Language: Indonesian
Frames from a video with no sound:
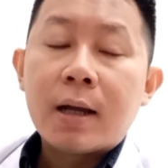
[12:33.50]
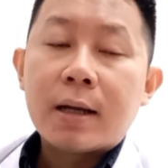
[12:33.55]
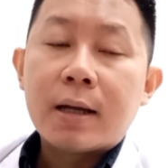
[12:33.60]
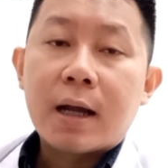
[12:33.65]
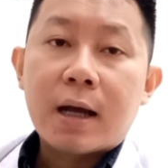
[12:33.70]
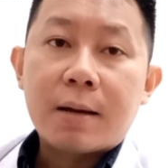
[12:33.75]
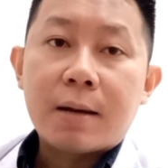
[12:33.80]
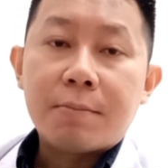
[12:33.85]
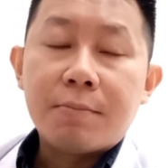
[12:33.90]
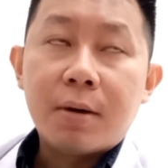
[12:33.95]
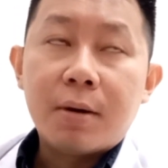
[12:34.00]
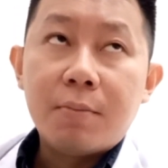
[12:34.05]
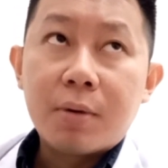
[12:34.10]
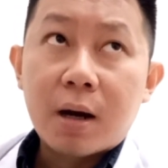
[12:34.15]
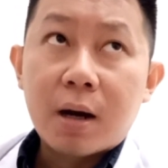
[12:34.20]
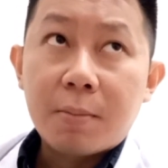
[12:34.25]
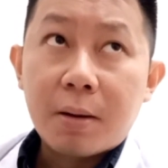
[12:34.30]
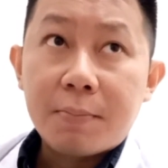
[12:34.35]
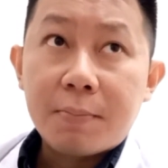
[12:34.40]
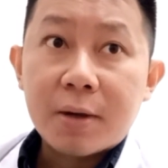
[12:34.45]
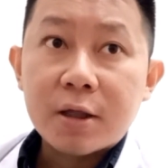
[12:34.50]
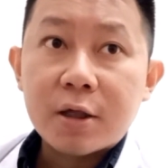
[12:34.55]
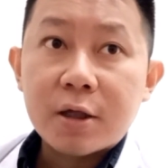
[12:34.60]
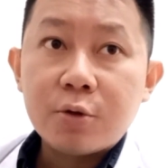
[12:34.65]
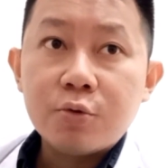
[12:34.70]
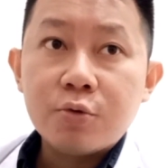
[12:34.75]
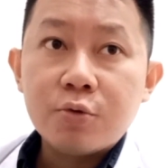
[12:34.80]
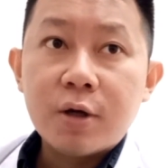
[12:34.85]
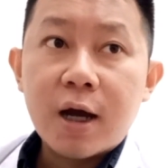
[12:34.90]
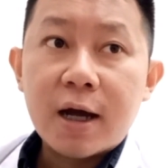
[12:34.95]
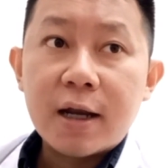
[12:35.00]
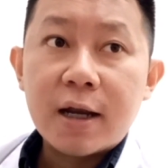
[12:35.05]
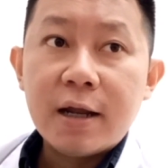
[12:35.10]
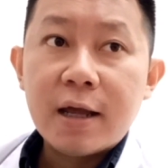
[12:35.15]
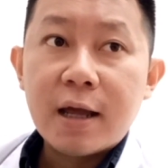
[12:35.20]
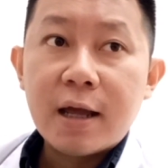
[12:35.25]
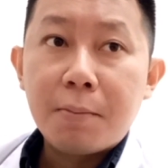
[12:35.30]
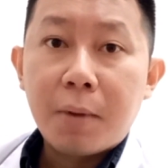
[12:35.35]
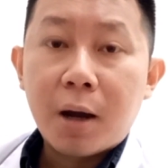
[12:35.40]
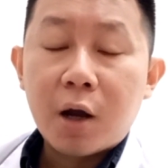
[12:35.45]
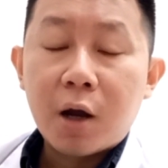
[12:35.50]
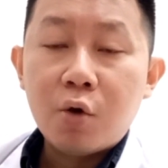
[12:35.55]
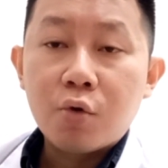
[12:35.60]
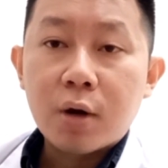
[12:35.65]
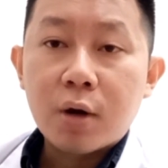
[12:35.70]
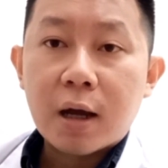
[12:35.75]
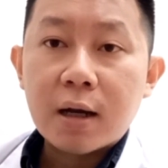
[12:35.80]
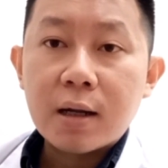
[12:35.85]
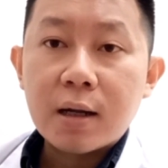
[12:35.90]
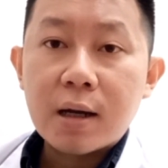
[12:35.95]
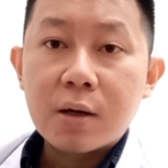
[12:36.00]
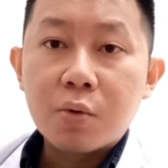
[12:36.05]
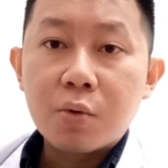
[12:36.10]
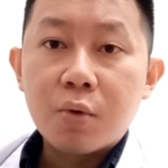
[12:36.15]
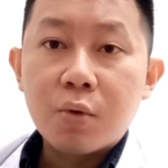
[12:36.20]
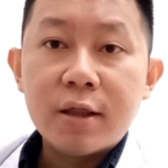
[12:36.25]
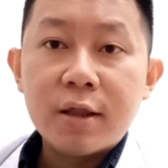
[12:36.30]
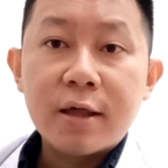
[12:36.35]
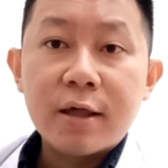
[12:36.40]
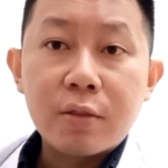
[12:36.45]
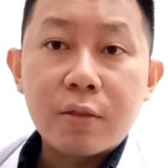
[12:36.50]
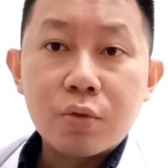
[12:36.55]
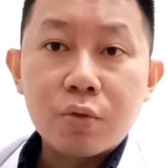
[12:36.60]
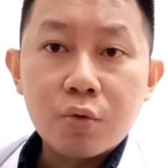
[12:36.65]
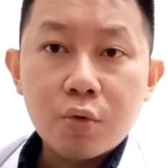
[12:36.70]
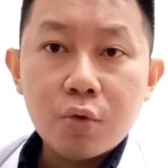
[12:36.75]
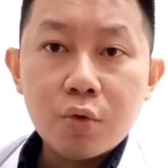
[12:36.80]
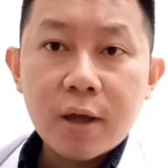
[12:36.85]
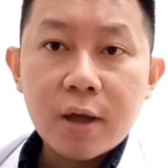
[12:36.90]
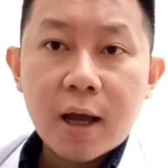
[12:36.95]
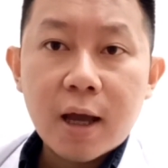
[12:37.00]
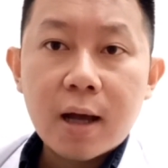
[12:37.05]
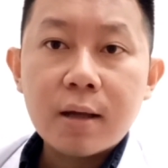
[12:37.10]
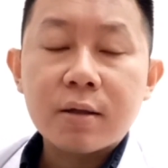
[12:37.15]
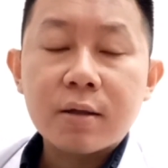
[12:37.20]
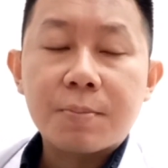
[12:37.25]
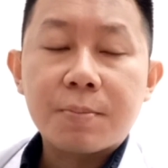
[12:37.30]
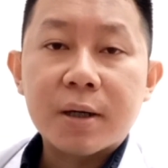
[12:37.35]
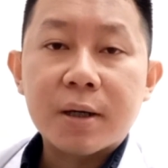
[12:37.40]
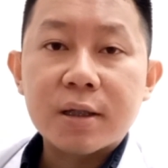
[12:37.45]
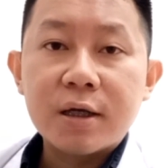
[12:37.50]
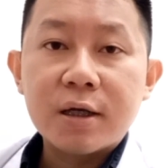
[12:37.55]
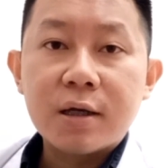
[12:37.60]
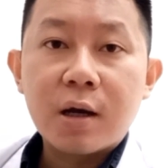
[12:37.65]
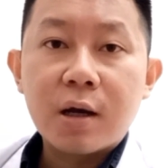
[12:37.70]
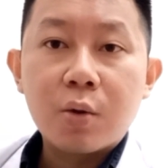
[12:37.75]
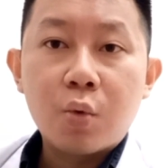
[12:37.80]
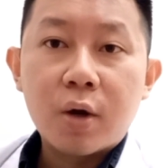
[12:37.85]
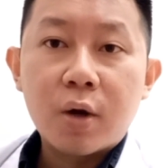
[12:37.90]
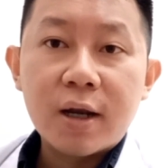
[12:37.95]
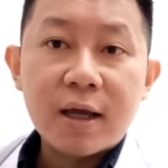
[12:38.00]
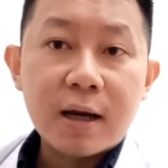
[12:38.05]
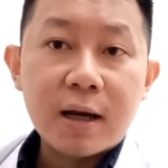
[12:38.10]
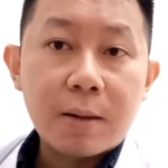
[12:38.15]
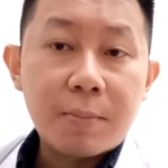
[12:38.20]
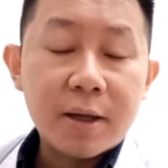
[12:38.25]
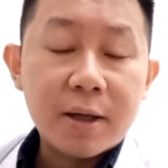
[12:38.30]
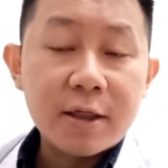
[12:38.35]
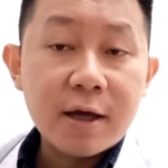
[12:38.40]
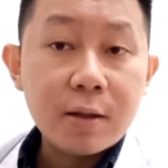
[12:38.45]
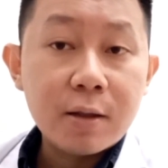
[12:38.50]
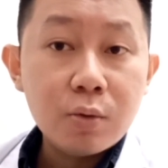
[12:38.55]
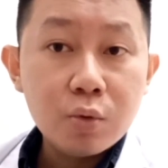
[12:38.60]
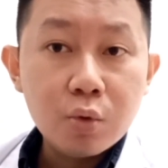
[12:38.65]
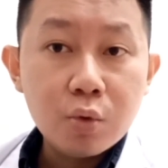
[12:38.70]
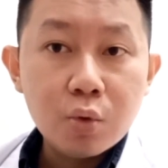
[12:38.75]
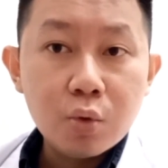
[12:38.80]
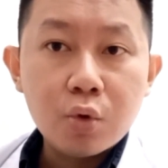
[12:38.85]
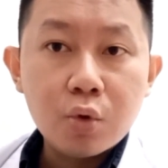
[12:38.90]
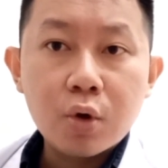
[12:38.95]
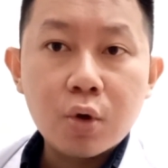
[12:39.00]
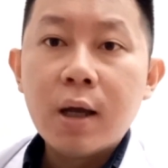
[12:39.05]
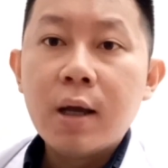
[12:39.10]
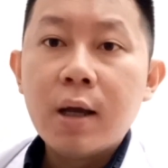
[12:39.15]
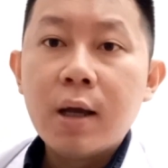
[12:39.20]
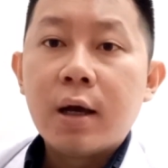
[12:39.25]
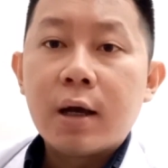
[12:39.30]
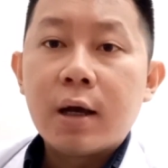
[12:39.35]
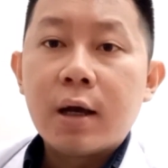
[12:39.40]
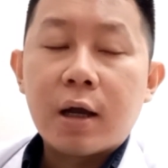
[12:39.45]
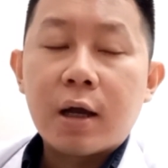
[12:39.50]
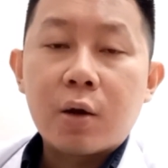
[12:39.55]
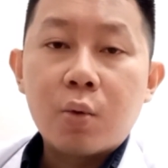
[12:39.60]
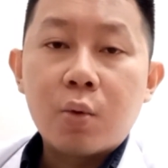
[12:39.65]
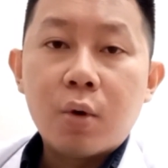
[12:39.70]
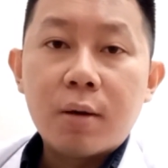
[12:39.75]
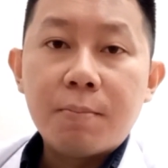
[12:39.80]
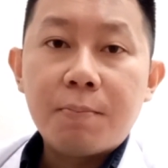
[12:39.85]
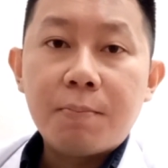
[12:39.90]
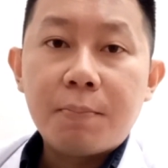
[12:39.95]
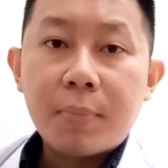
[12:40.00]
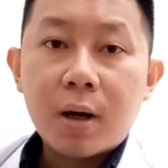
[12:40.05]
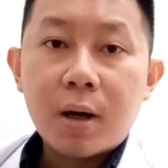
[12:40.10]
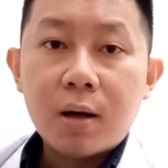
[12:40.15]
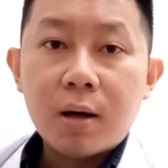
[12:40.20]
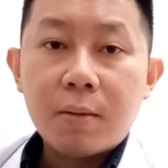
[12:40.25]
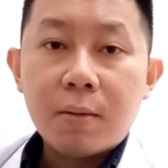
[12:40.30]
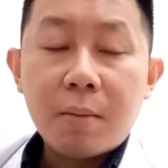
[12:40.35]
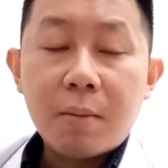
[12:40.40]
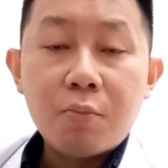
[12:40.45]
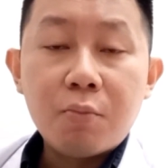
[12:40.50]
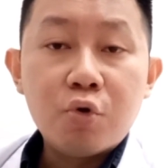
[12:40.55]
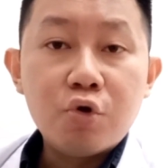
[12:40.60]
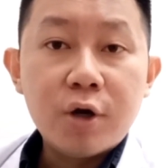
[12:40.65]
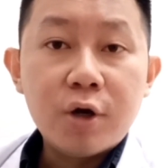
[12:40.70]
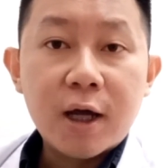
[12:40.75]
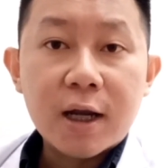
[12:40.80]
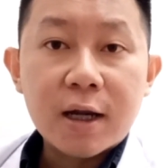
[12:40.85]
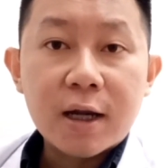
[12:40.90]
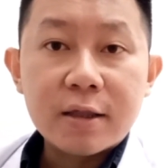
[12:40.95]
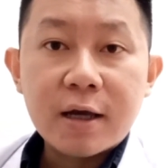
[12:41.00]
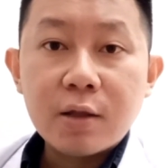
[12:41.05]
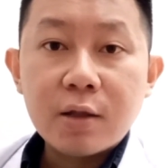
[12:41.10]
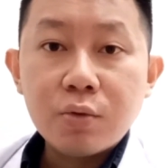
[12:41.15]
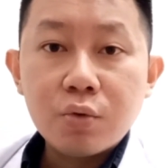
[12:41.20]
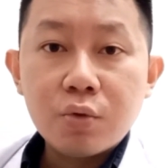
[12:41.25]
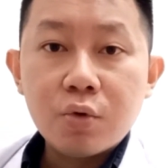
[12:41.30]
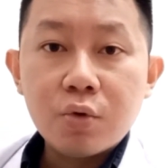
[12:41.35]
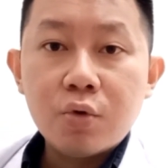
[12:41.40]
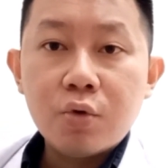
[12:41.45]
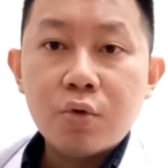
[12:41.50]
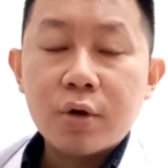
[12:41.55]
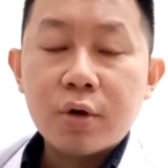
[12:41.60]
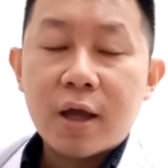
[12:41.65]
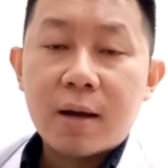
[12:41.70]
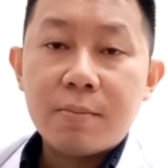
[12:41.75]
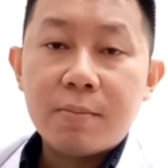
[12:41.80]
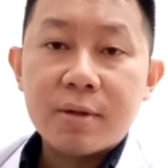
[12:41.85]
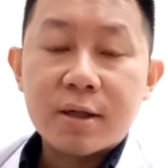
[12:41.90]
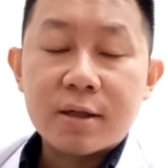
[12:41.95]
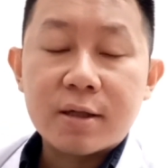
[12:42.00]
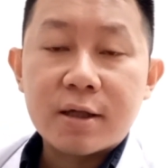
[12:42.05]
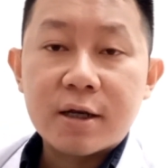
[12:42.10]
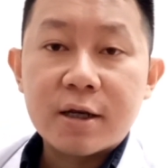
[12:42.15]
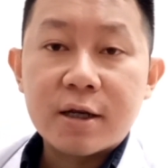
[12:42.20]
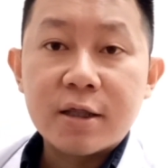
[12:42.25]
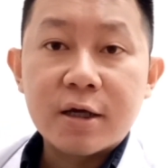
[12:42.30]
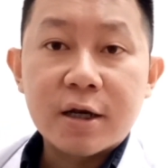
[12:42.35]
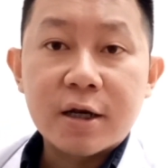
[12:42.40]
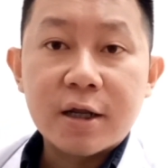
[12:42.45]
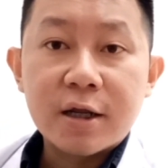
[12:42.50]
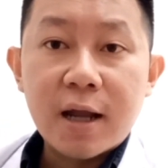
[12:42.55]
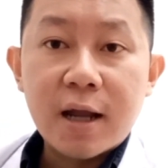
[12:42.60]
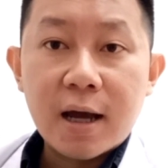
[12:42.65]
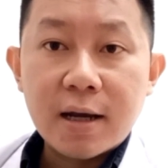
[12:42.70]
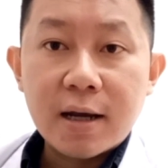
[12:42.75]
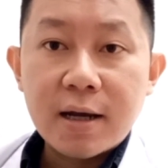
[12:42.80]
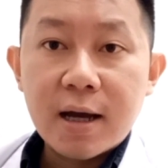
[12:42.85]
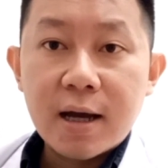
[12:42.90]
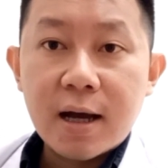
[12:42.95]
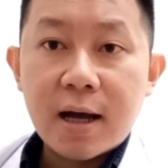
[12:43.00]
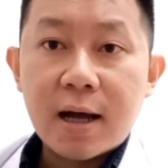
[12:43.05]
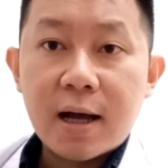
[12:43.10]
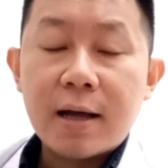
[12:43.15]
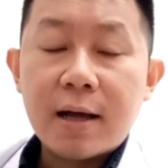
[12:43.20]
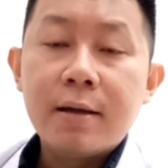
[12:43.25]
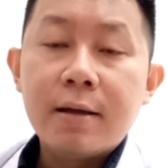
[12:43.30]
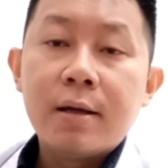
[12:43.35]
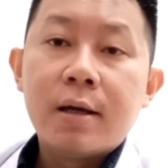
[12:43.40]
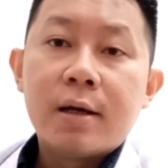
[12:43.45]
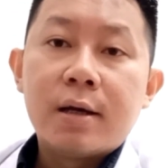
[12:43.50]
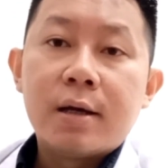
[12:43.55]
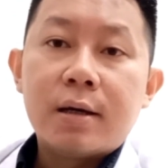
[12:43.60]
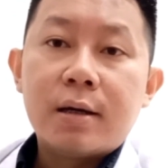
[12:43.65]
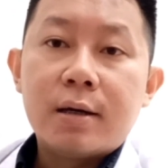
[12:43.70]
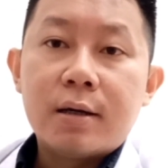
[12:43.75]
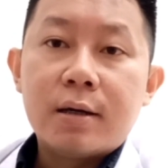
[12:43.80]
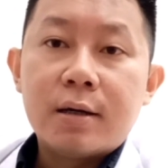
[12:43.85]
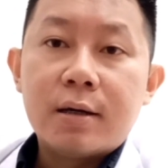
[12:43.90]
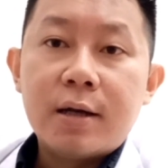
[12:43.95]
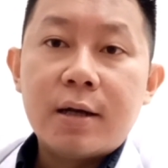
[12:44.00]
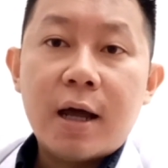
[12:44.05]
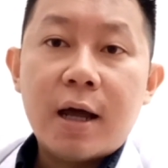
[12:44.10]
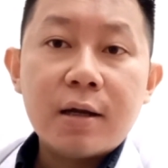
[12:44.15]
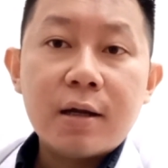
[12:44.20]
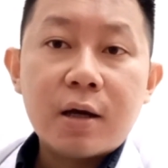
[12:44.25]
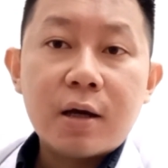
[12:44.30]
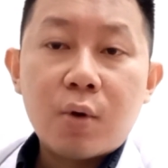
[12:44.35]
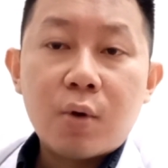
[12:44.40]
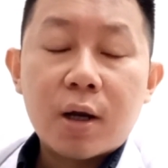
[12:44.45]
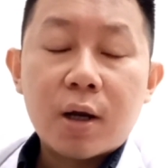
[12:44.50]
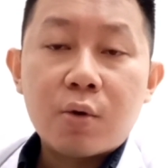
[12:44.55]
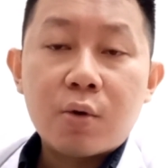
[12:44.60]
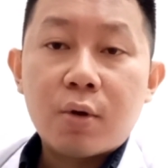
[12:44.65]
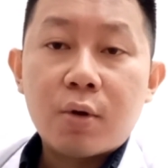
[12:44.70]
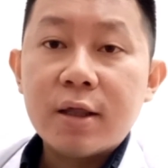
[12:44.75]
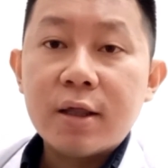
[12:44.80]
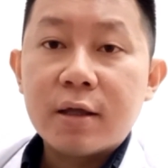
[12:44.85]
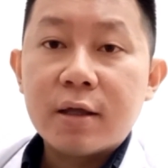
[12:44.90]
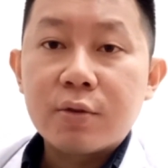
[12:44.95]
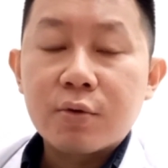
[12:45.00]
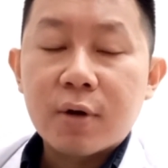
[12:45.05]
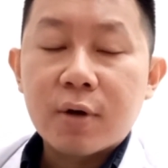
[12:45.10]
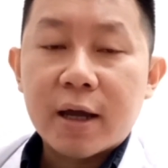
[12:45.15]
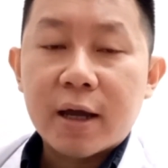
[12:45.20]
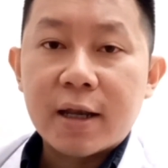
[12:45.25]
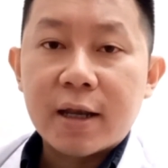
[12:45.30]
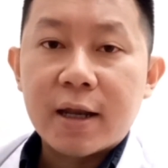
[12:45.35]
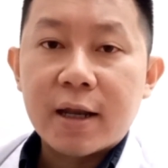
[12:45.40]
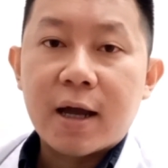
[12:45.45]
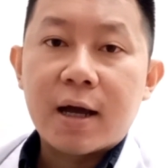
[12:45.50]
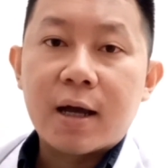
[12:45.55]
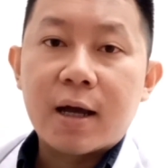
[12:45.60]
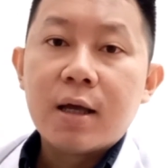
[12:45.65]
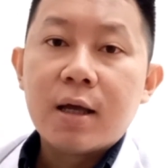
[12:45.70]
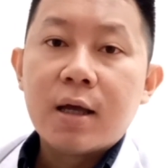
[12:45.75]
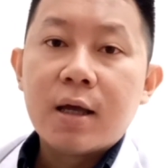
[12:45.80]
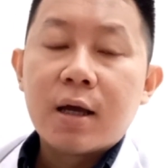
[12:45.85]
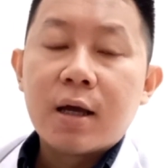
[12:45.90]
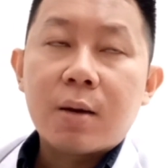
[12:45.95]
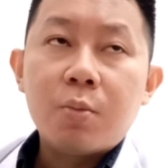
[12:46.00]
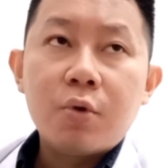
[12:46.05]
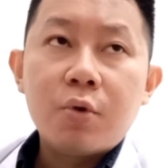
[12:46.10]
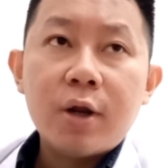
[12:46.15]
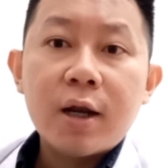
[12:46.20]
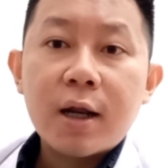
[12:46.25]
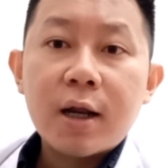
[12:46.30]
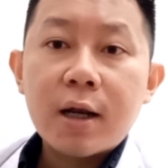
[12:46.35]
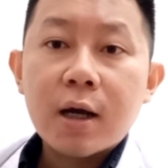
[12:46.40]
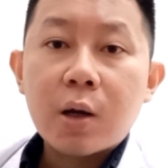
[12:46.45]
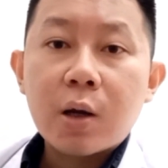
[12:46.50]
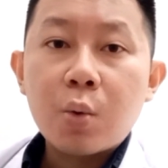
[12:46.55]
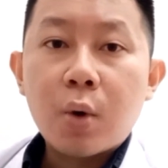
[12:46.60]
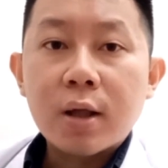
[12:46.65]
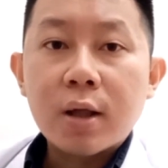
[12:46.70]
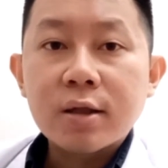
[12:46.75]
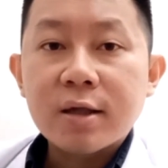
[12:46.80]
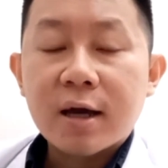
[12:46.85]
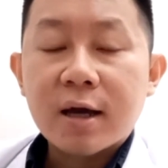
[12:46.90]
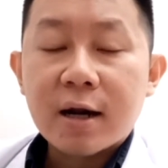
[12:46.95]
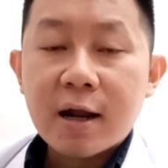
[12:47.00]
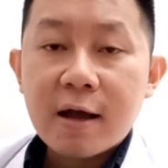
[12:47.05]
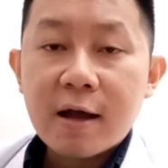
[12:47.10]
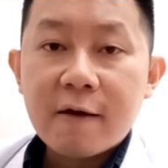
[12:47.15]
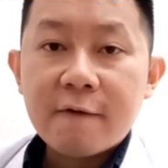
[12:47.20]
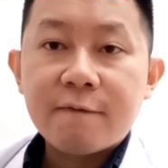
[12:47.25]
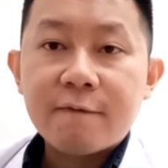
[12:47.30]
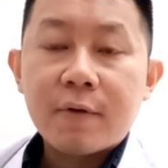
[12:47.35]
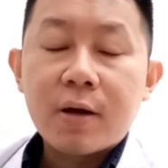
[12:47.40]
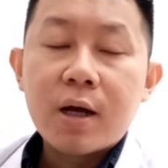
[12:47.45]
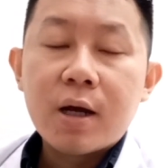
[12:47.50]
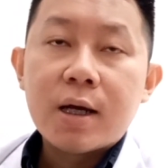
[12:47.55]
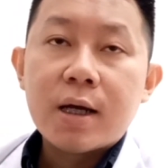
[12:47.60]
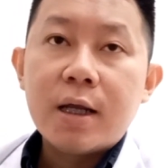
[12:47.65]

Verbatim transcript: Nah, beberapa pasien juga ada yang mengeluhkan gangguan jantung ya, seperti gangguan irama jantung, hmm. gangguan uh, pembuluh darah jantung, ya bisa jadi nyeri dada uh, dan keluhan-keluhan jantung lainnya. Kemudian ada keluhan saraf.